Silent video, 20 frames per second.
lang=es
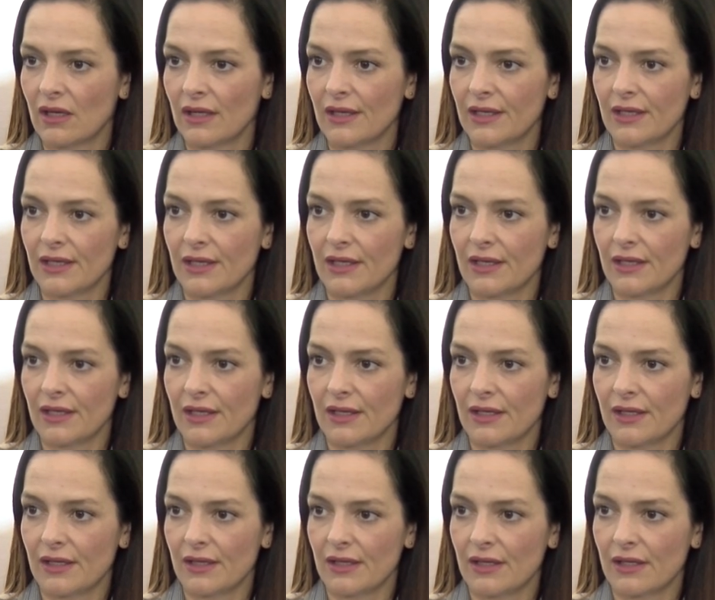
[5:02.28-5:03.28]

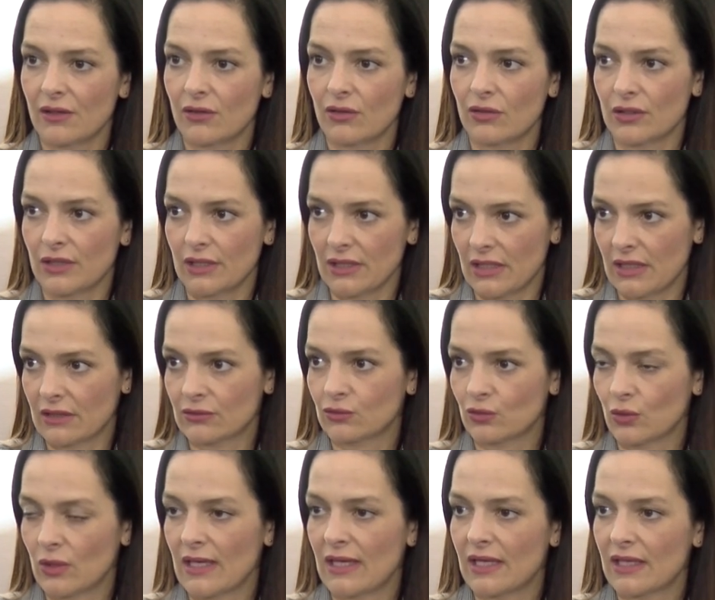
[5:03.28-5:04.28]
eh, con el
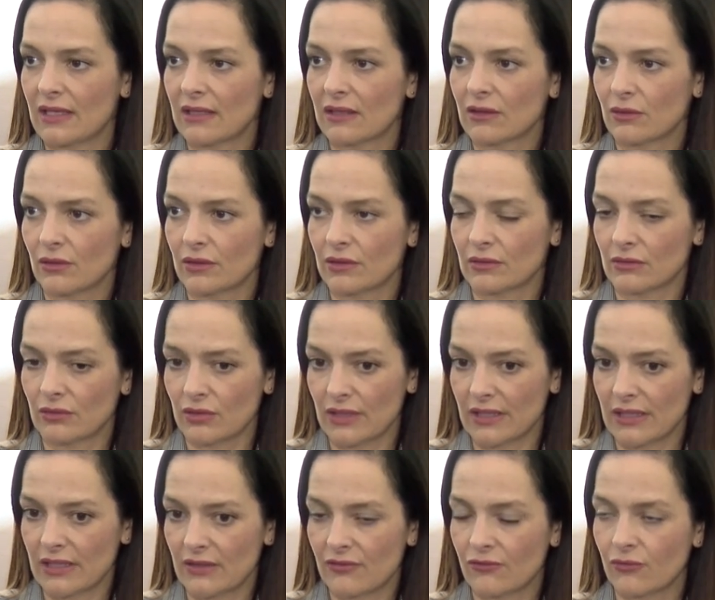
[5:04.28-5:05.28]
actual, con,
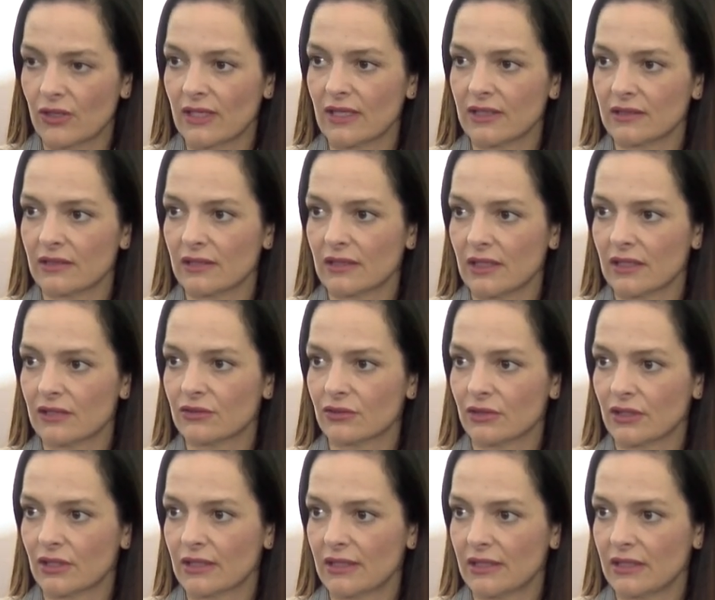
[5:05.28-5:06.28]
el que fue candidato
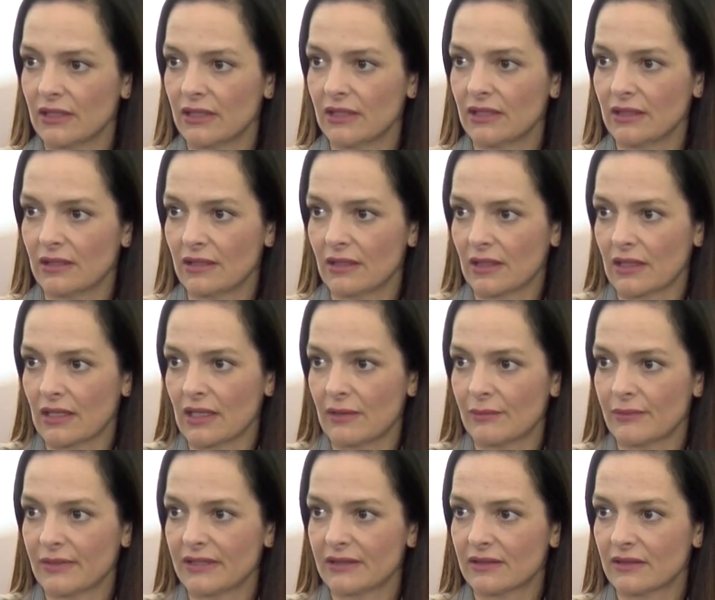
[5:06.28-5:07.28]
y, que
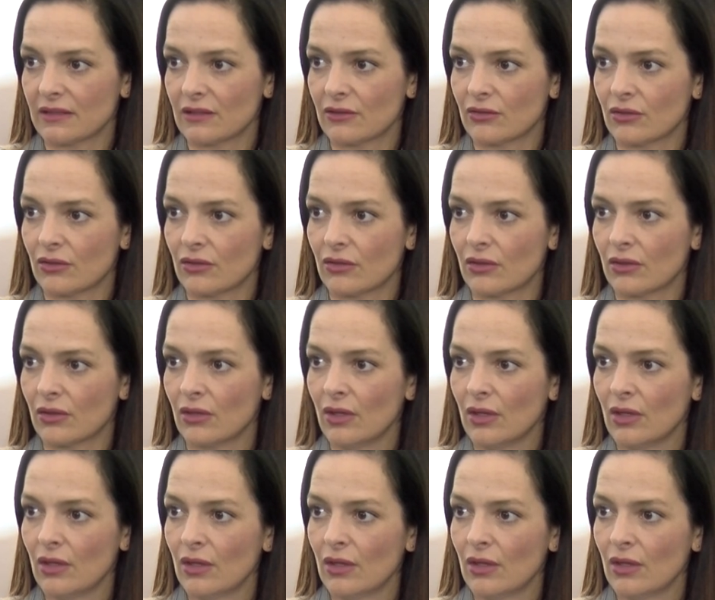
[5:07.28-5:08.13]
realmente no,